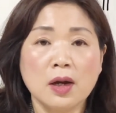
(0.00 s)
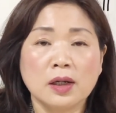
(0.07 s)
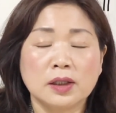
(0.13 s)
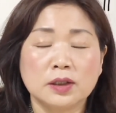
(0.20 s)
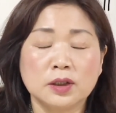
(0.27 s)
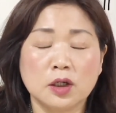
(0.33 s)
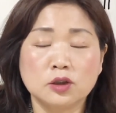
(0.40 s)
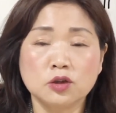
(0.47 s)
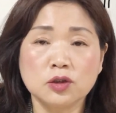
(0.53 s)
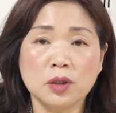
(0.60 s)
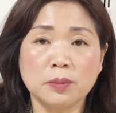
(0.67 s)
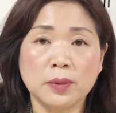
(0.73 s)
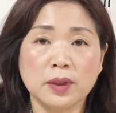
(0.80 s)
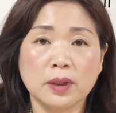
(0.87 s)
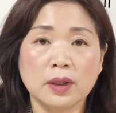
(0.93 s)
그
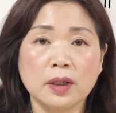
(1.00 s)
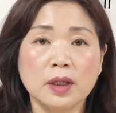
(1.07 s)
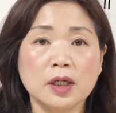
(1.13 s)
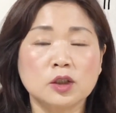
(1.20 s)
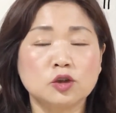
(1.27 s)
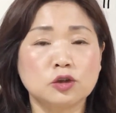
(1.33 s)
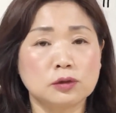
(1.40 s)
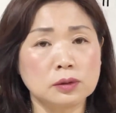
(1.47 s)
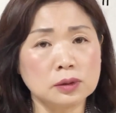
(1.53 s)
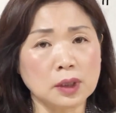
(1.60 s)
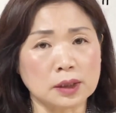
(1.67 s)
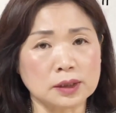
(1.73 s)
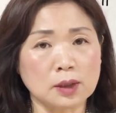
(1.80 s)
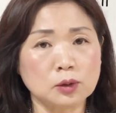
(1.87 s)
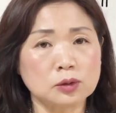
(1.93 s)
예수님이 죽은
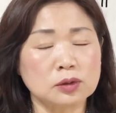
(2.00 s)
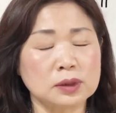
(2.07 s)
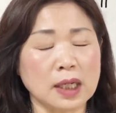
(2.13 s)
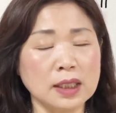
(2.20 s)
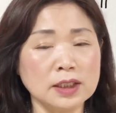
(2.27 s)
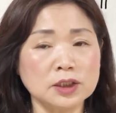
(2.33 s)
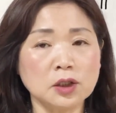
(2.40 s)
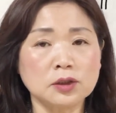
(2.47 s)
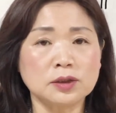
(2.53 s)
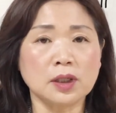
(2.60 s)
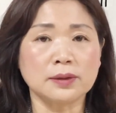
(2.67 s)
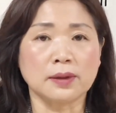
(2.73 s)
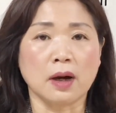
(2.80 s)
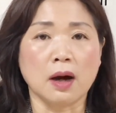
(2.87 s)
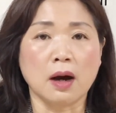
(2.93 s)
나사로도
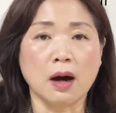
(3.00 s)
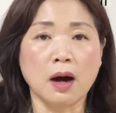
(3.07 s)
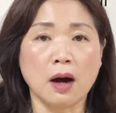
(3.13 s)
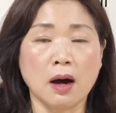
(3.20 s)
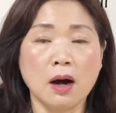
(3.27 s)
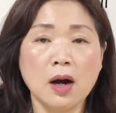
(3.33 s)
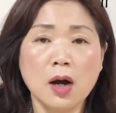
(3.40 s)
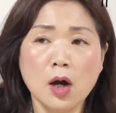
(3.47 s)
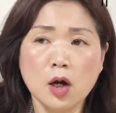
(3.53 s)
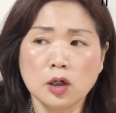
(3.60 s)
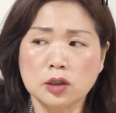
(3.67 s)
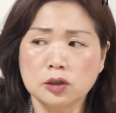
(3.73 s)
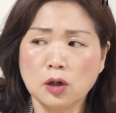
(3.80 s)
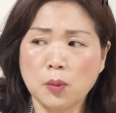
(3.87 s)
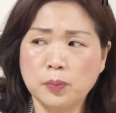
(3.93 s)
살리셨잖아.
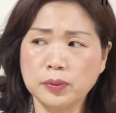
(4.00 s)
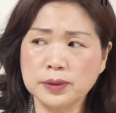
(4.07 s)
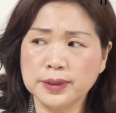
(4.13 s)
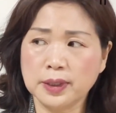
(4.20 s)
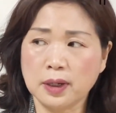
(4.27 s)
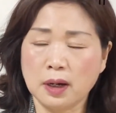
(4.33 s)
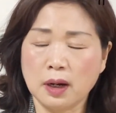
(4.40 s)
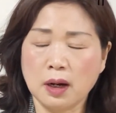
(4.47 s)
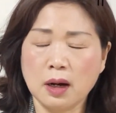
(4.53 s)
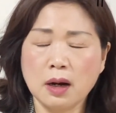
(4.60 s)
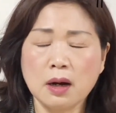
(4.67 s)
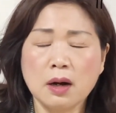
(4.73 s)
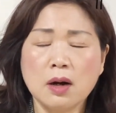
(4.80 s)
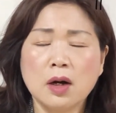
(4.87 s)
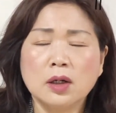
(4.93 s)
그것뿐이야.
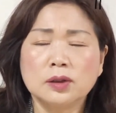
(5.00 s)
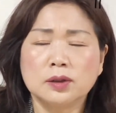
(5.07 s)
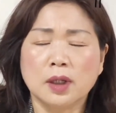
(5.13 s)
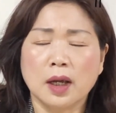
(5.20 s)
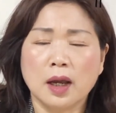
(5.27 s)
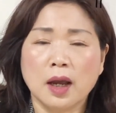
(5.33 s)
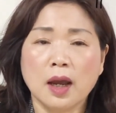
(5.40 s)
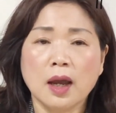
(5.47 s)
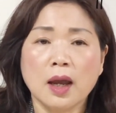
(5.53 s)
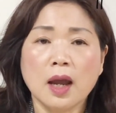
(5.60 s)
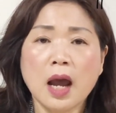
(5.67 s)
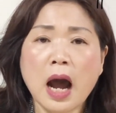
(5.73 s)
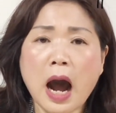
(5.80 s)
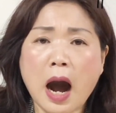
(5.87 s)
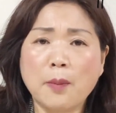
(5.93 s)
네,
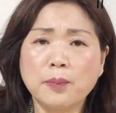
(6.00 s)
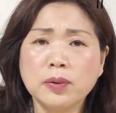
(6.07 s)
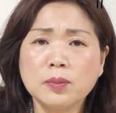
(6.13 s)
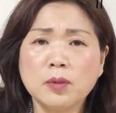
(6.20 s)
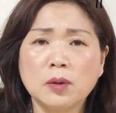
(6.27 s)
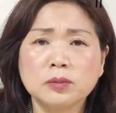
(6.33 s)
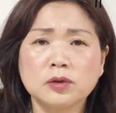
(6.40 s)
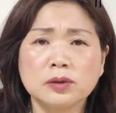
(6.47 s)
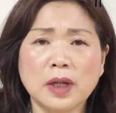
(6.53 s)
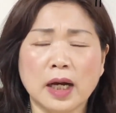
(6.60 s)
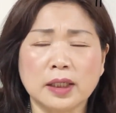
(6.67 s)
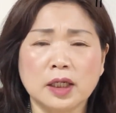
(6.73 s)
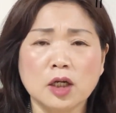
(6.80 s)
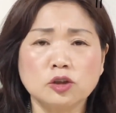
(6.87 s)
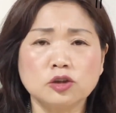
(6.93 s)
아픈 몸도
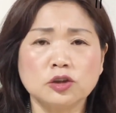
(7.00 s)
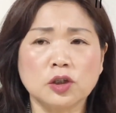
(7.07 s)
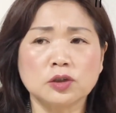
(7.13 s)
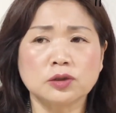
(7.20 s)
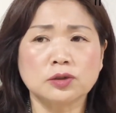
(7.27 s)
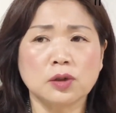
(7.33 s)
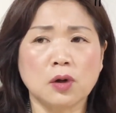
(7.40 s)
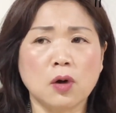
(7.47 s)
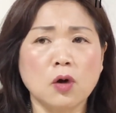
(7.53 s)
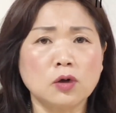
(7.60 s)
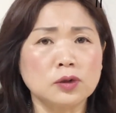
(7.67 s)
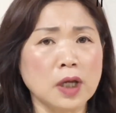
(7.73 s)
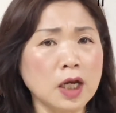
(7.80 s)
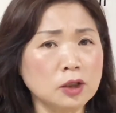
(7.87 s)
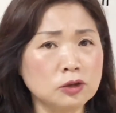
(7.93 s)
낫게
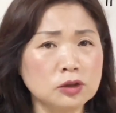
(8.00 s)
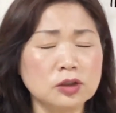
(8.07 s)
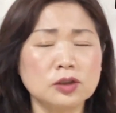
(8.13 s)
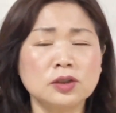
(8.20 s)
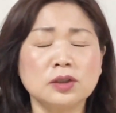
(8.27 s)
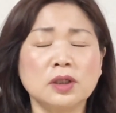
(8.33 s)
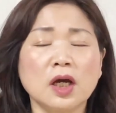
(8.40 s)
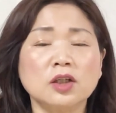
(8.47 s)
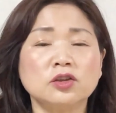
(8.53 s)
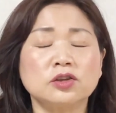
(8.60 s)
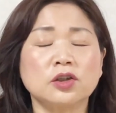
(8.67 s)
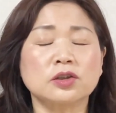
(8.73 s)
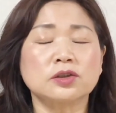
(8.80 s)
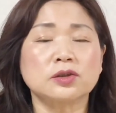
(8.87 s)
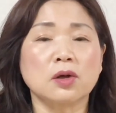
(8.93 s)
해주셨어. 내 눈도 뜨게
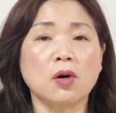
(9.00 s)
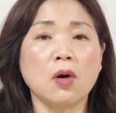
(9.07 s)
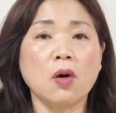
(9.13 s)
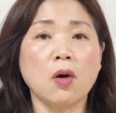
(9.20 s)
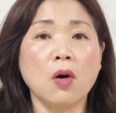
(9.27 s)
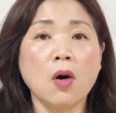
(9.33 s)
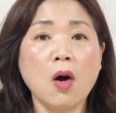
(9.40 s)
해주셨어.